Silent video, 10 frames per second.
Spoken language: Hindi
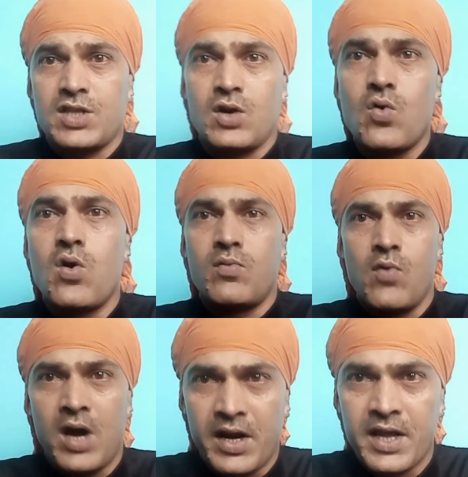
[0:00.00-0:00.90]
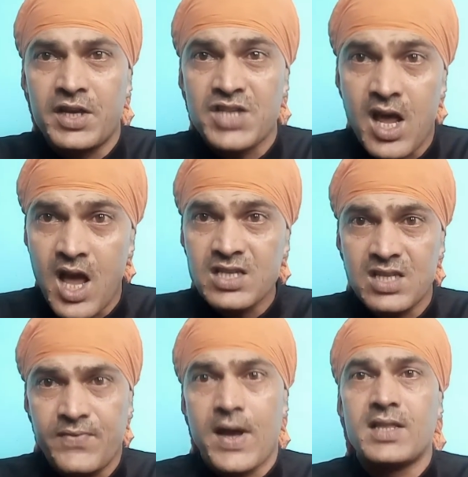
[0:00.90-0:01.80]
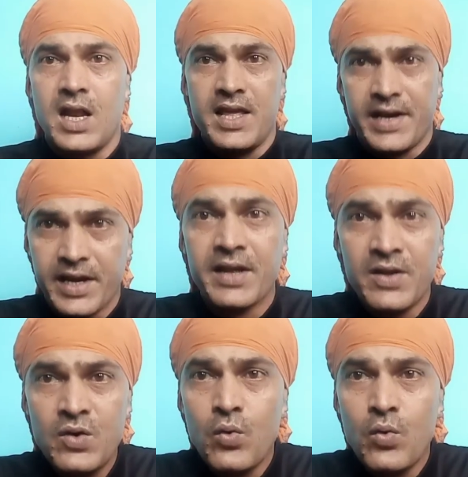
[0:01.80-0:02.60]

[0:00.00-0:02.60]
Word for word: तक लोग वो कर रहे हैं किसान आज तक फायदा ले रहे हैं